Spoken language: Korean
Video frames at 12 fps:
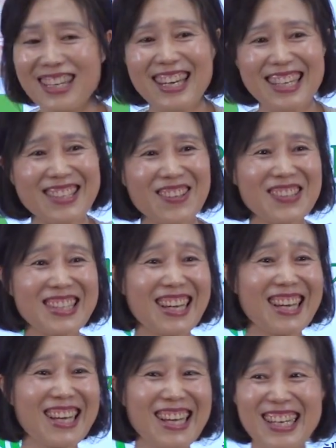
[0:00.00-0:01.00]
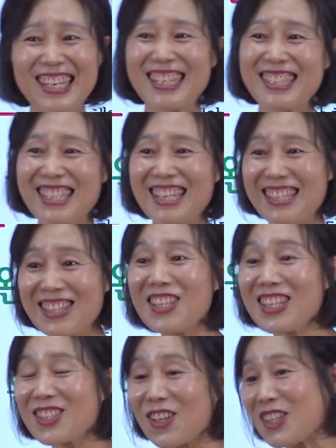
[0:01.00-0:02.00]
예, 그런데 이제
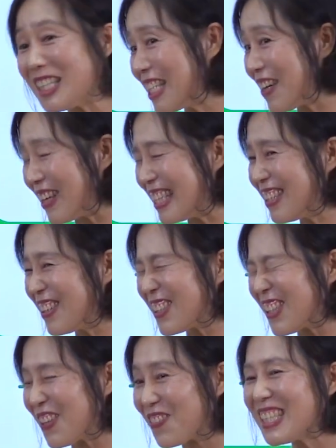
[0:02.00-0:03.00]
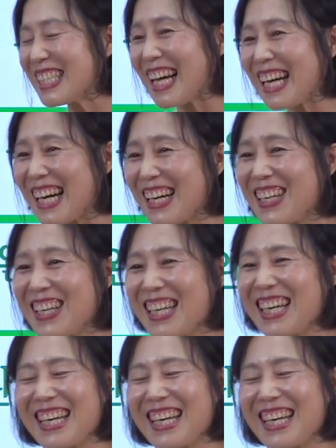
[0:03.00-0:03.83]
일이 저를 이렇게 만든 거죠. 이거 핑계인가요?